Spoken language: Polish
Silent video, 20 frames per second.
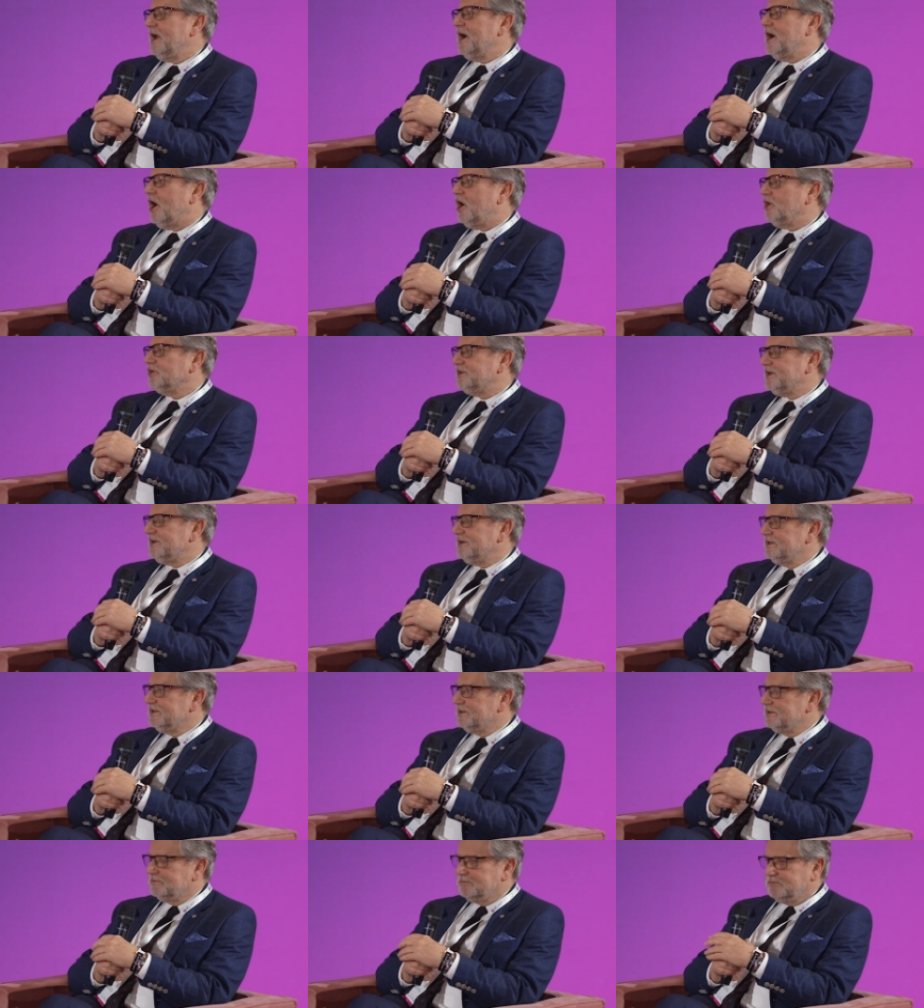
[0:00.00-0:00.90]

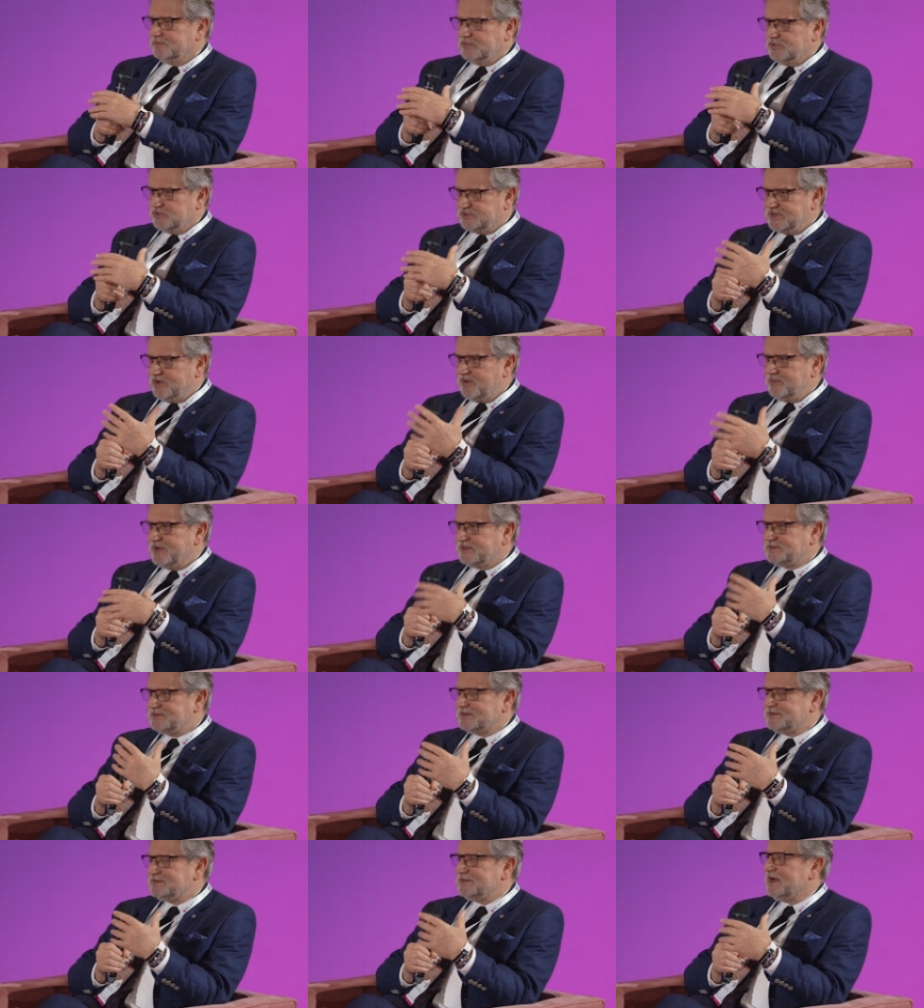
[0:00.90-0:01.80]
odry, no, cała
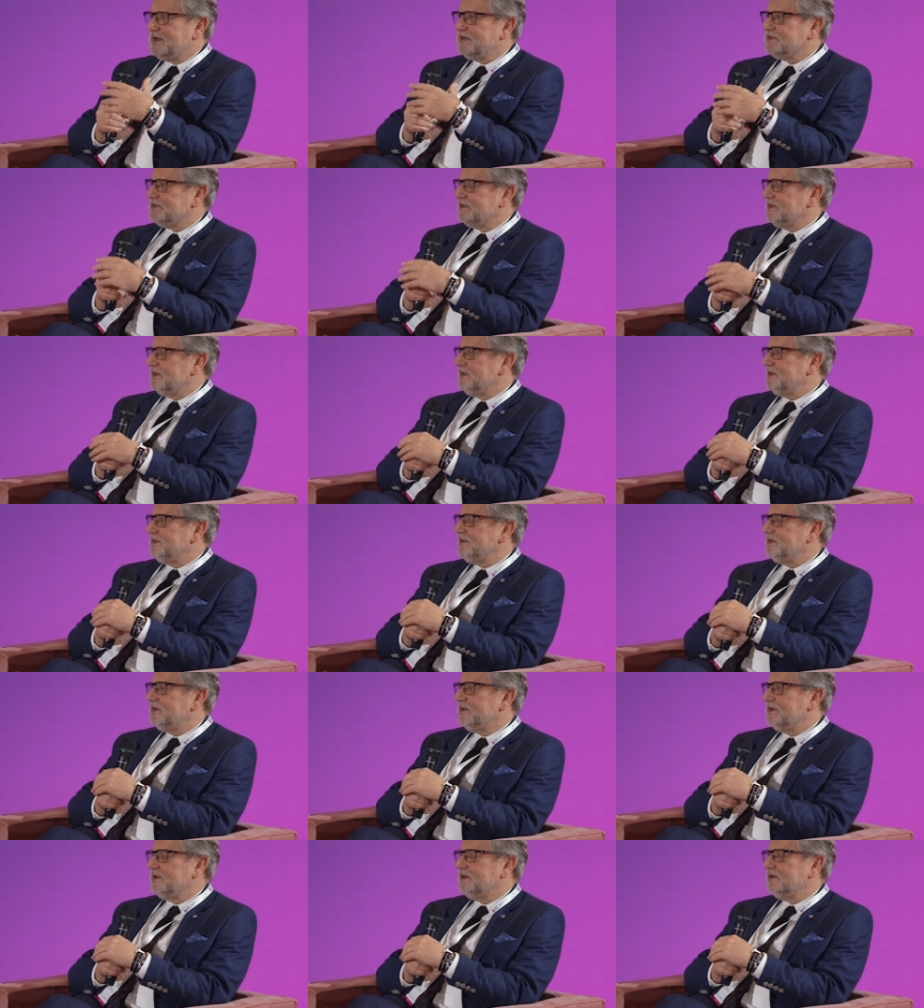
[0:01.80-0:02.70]
masa zdarzeń,
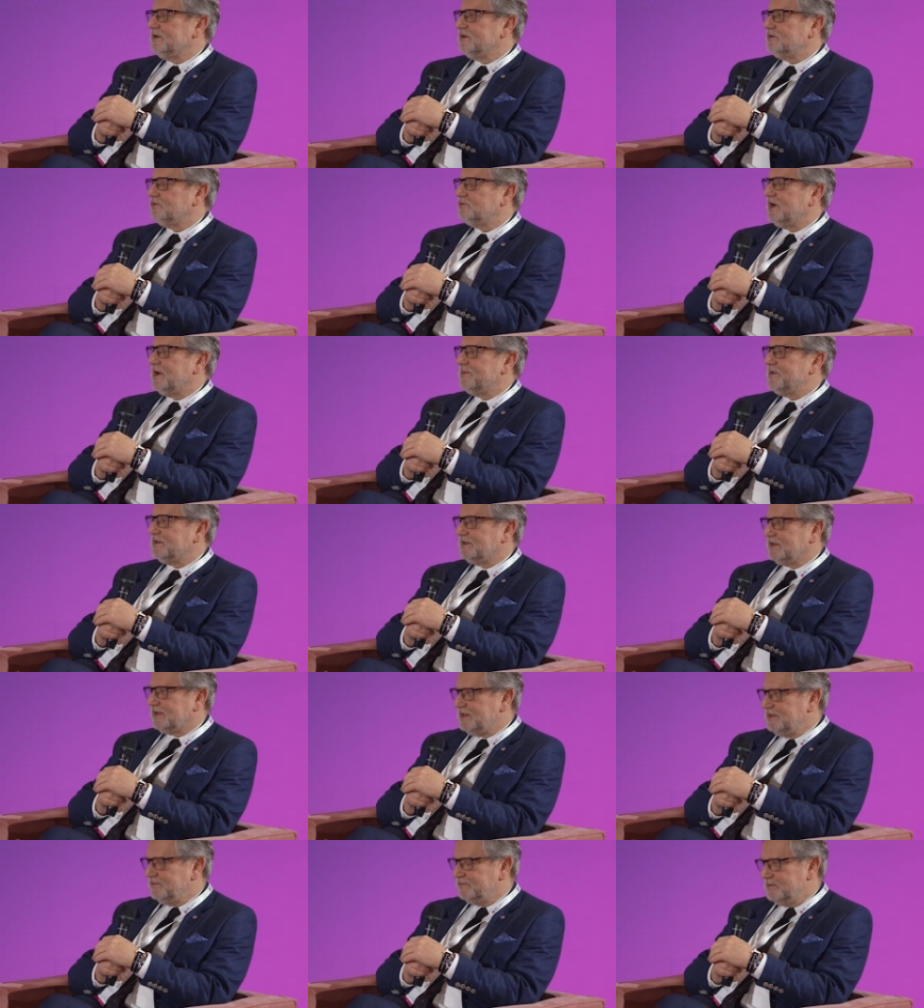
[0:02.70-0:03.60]
e, która ma
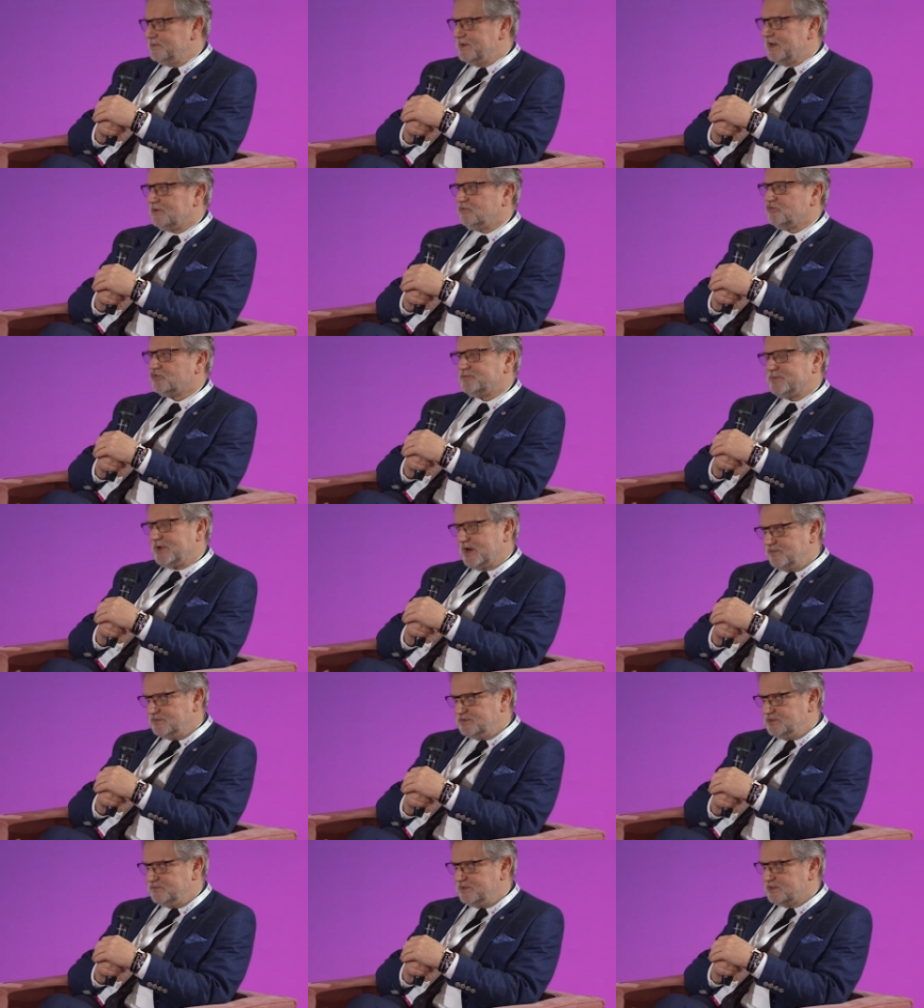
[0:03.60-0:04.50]
taki wymiar już
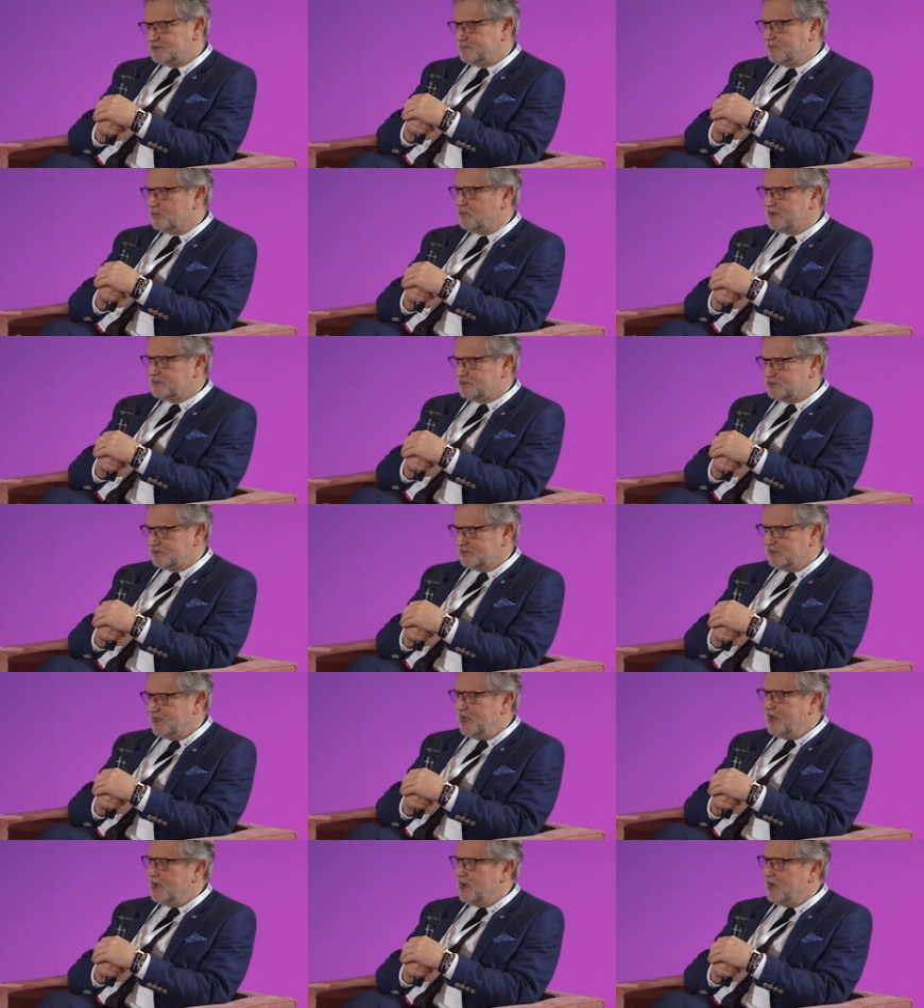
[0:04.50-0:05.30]
prawdziwie społeczny.